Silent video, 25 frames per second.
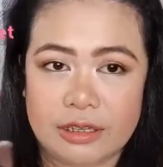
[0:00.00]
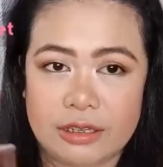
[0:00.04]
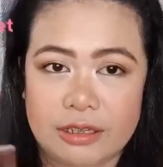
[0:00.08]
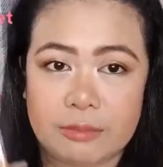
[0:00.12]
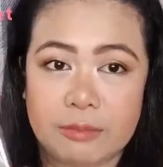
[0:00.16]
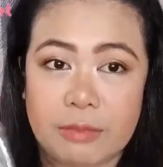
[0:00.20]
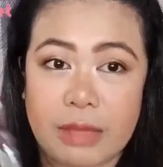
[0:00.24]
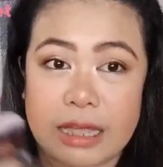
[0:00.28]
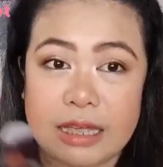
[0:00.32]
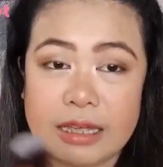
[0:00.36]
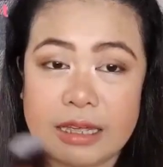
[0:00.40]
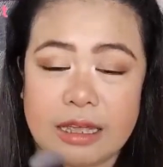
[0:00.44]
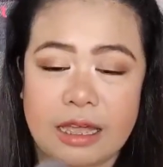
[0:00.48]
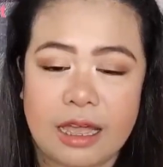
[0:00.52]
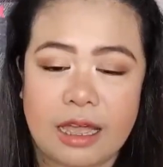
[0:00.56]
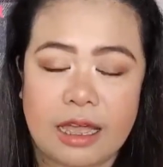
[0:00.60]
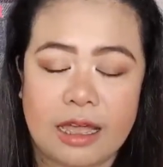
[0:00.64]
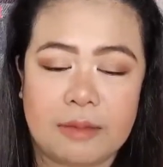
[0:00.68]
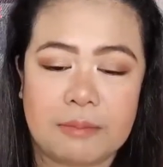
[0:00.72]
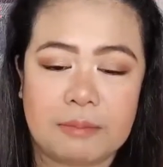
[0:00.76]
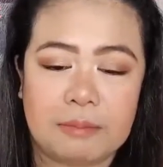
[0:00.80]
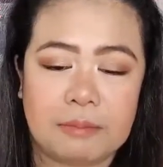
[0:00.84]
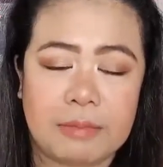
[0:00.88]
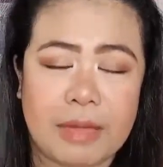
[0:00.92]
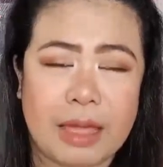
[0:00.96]
Ba
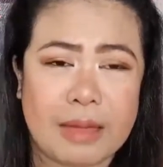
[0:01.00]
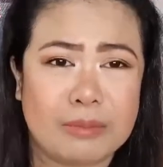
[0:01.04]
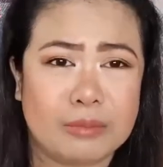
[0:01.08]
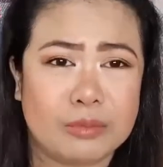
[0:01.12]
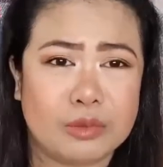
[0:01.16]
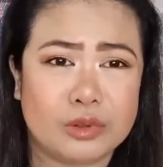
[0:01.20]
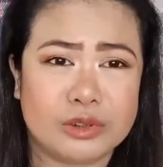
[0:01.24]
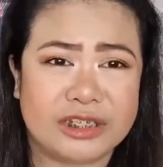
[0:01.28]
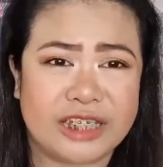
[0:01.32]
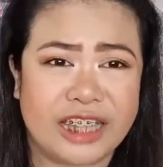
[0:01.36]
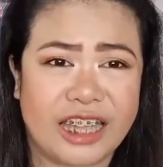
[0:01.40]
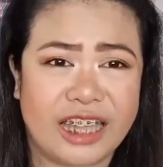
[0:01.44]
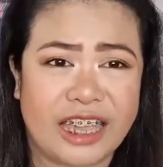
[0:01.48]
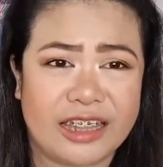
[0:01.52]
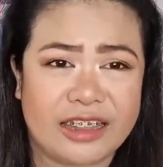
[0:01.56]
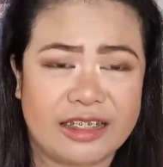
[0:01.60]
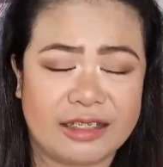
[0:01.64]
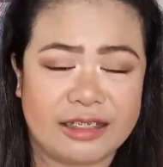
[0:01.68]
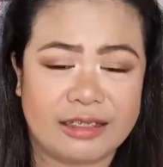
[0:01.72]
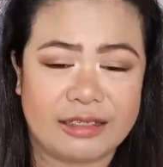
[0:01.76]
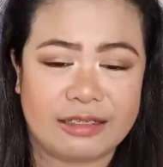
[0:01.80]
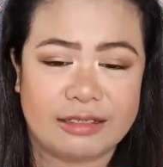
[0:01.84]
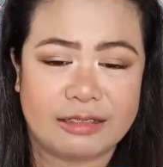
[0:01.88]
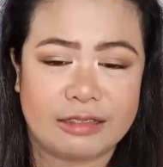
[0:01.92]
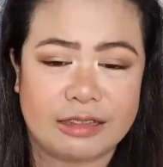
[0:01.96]
um, bamboo set.
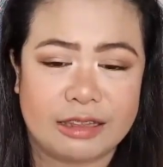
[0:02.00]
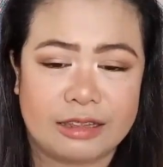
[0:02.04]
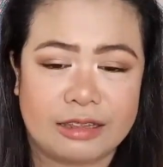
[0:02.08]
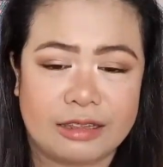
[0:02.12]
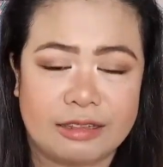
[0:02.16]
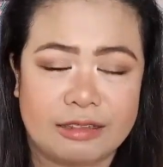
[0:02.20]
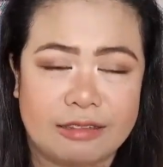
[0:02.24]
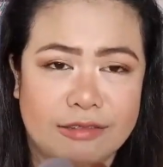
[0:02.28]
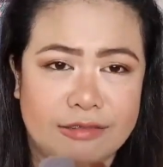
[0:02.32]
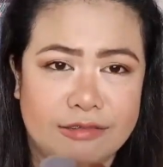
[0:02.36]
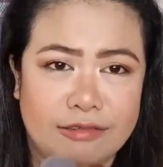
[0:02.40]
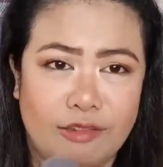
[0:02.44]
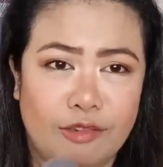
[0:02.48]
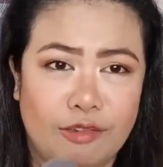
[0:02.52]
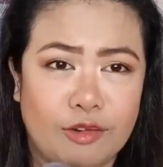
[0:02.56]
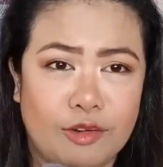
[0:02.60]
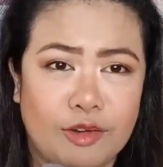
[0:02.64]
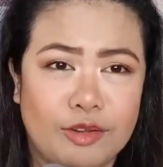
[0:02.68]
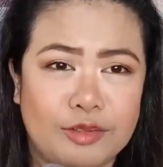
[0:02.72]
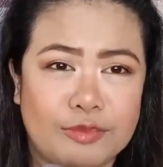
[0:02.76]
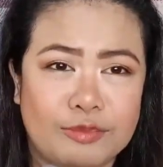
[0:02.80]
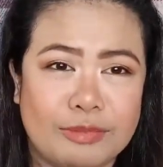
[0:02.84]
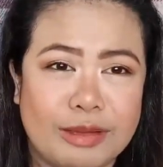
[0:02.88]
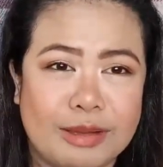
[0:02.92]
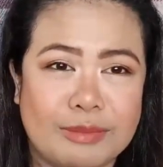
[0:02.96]

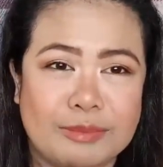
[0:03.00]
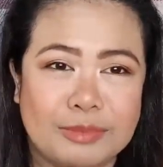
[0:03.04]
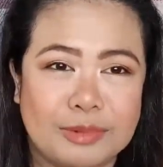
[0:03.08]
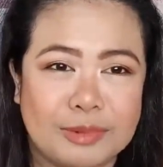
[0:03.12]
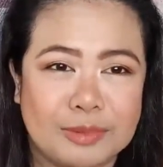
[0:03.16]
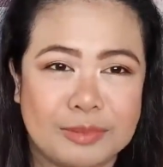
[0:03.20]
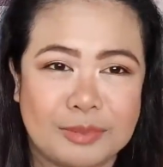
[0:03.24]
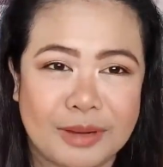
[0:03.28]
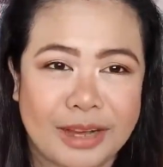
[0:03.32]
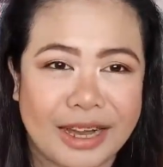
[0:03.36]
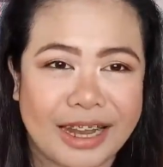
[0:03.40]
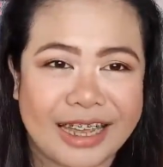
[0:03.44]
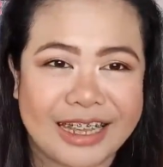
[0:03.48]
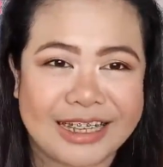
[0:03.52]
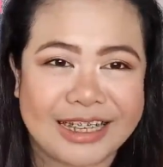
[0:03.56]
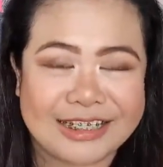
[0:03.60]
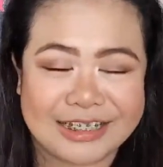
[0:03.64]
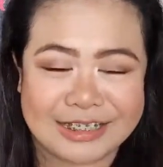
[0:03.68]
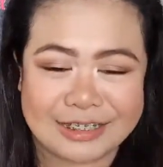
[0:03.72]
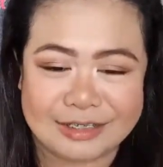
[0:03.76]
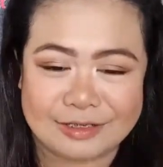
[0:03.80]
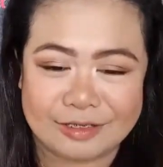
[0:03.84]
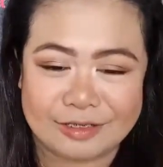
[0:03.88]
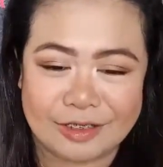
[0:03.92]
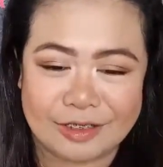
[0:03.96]
Yun, bamboo
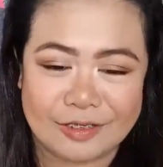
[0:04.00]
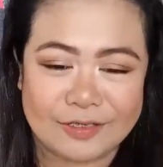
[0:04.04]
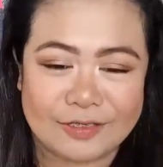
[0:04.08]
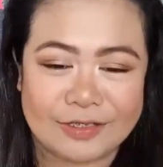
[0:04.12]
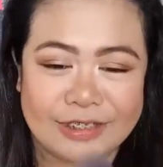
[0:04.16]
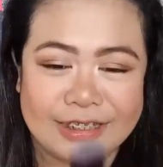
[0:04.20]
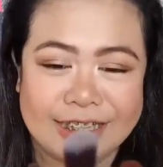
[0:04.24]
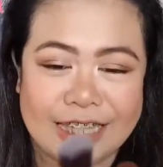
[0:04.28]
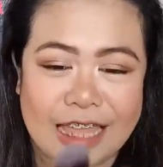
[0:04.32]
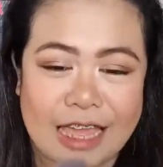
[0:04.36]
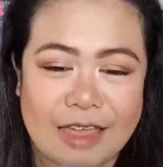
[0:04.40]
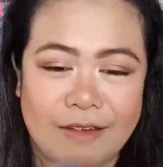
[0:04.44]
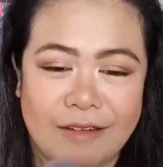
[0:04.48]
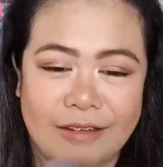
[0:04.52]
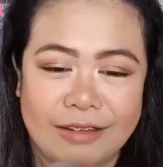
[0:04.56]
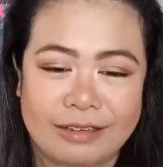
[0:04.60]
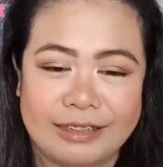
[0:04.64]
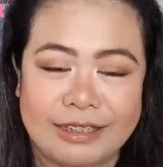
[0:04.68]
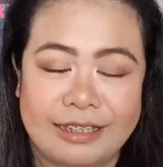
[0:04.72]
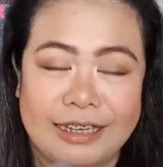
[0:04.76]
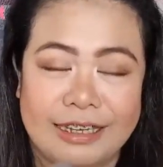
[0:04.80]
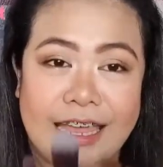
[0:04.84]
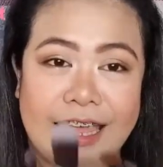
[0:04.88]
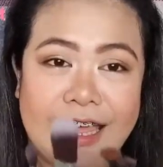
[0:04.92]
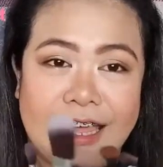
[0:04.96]
brush. Kung ano man tawag
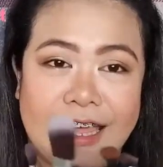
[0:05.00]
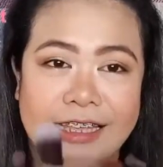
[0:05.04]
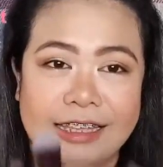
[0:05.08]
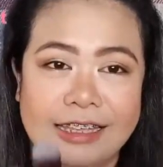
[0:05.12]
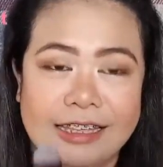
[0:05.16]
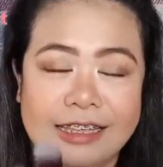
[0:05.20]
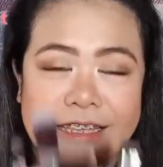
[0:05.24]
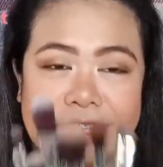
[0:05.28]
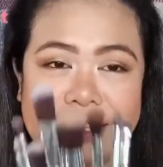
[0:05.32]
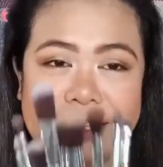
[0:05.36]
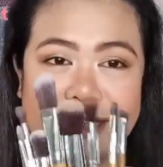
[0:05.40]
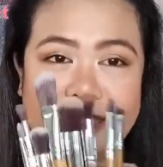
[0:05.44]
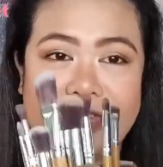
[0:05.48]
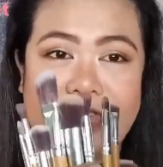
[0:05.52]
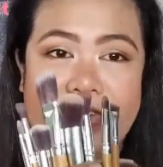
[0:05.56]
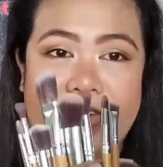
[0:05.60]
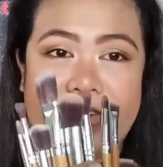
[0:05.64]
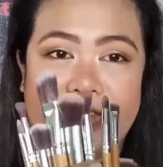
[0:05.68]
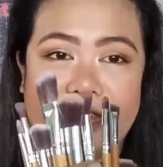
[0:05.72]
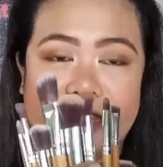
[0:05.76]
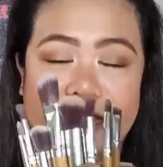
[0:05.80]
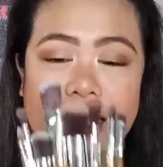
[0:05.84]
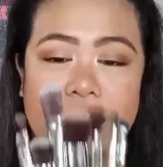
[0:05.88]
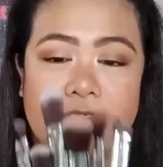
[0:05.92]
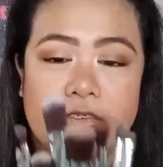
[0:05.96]
nila.
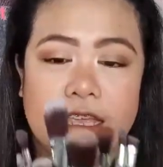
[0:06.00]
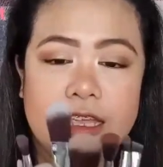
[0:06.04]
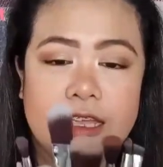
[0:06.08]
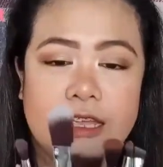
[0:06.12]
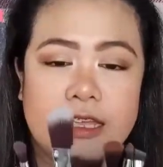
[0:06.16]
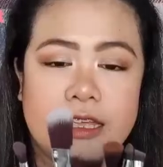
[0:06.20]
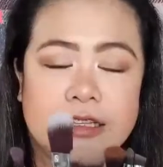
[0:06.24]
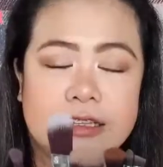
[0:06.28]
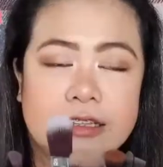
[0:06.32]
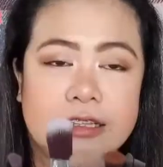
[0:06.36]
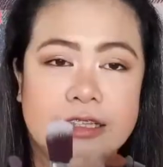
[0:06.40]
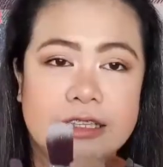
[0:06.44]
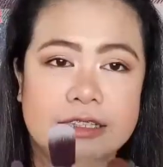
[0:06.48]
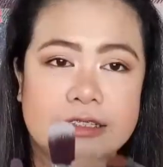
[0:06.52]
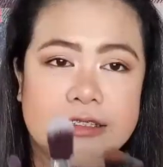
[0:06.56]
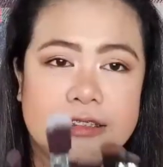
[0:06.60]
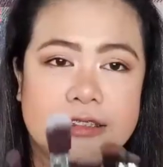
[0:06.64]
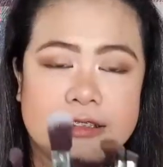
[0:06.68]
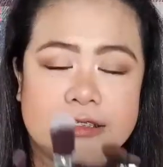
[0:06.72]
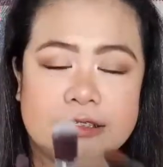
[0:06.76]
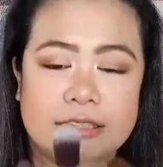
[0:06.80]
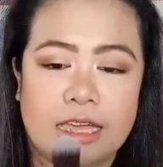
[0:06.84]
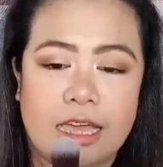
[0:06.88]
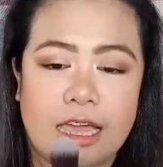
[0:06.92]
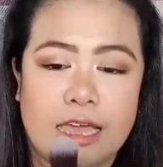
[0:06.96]
Yan. This
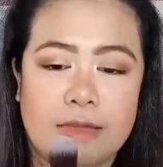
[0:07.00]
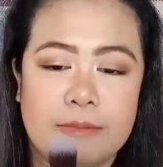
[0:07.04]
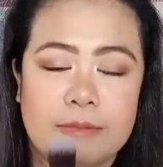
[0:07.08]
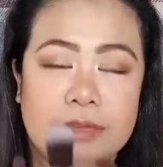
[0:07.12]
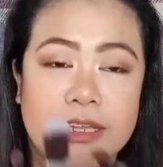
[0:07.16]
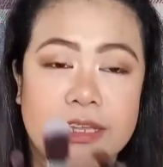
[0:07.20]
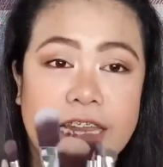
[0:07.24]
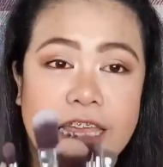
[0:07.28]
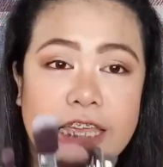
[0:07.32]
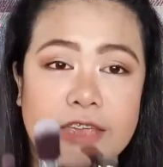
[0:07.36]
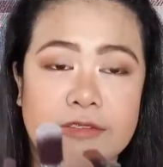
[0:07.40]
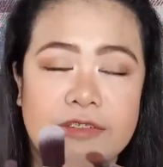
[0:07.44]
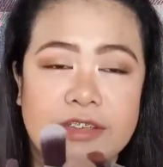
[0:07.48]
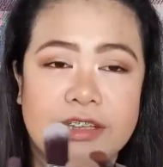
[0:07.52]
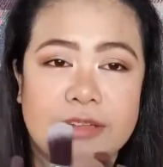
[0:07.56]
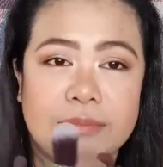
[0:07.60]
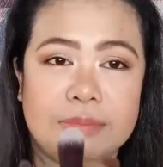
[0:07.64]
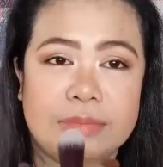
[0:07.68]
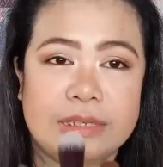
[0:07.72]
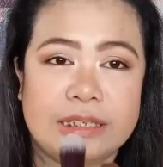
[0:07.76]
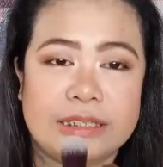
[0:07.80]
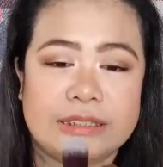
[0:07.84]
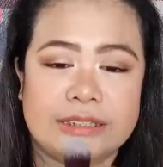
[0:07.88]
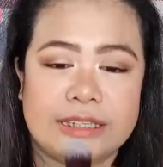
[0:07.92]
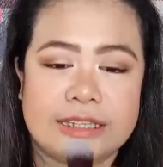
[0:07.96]
is um, 11
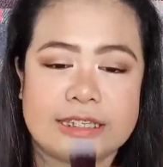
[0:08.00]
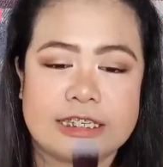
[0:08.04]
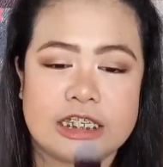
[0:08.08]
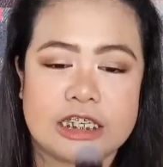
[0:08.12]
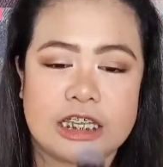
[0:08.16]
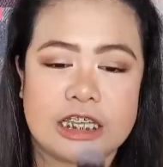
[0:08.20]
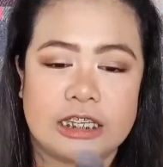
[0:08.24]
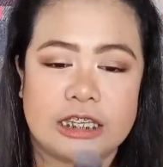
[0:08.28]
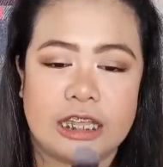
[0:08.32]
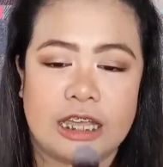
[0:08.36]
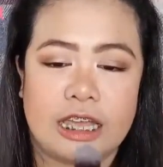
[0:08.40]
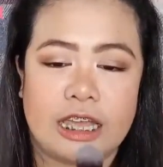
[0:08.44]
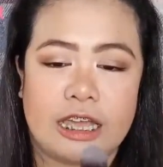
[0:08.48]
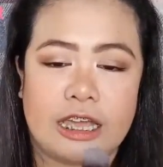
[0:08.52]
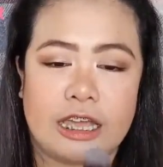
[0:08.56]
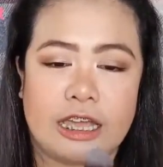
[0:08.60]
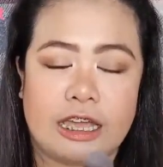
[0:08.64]
pieces siya na